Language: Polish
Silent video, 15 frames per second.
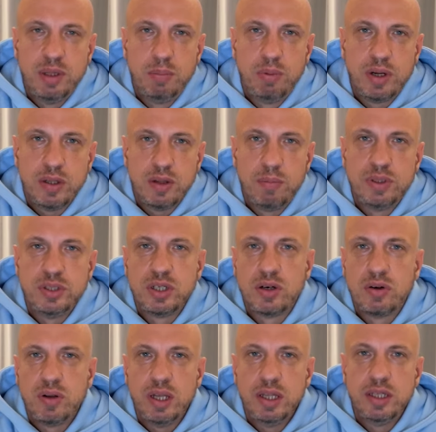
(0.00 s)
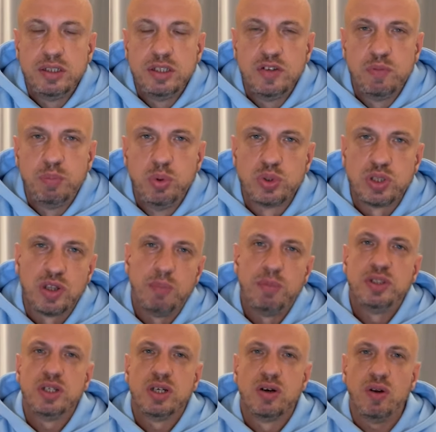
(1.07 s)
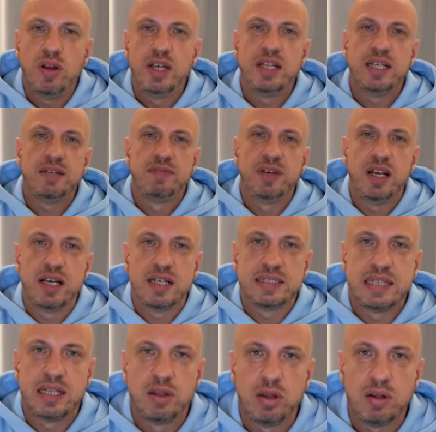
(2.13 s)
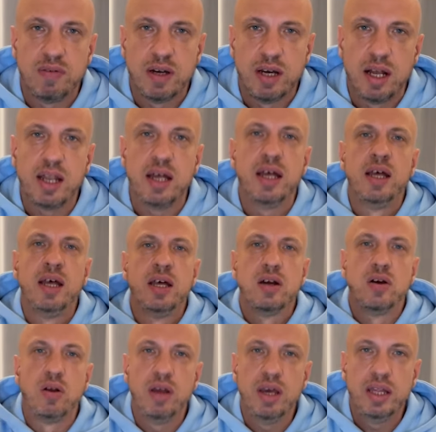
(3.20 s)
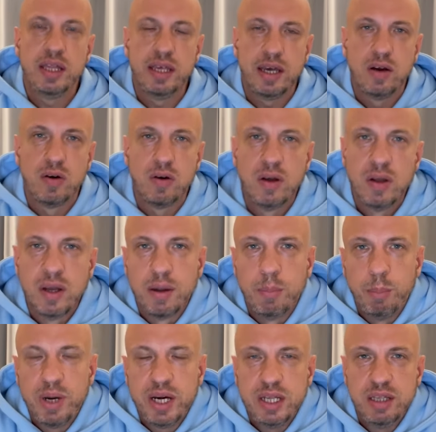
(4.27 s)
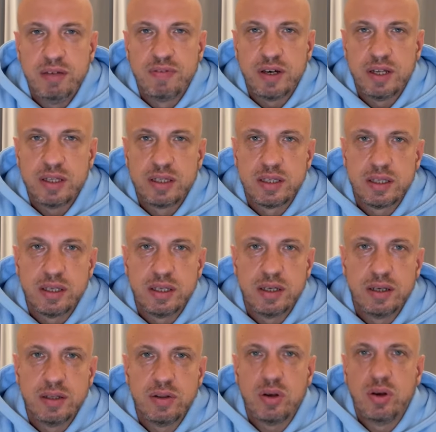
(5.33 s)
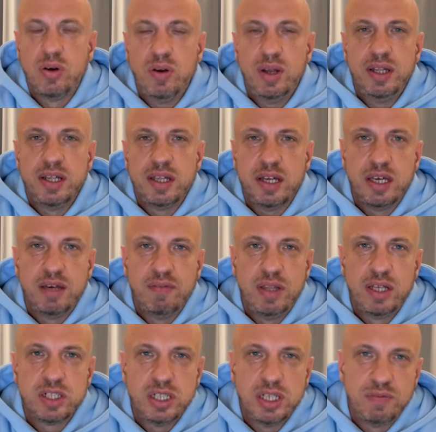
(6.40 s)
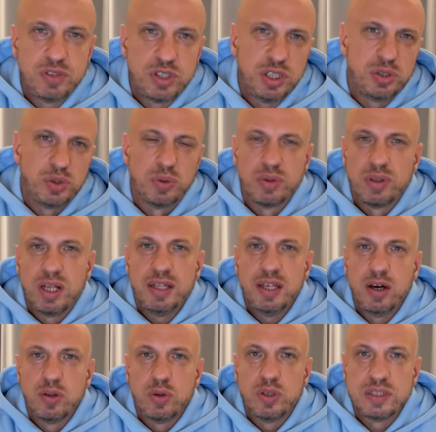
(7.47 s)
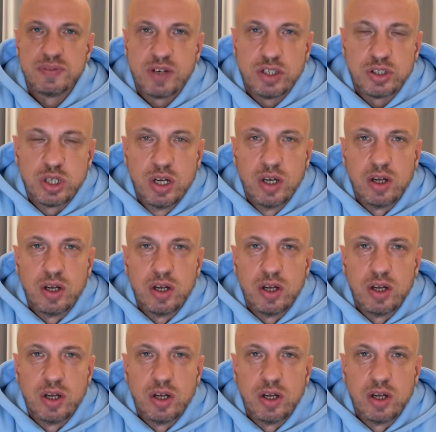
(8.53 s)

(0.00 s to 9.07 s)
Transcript: Dibła to będzie kolejny dzień w biurze, to będzie kolejna wielka stadionowa gala, kolejny jego main event, y, no kolejne takie wydarzenie w życiu. No, dla niego to jest wręcz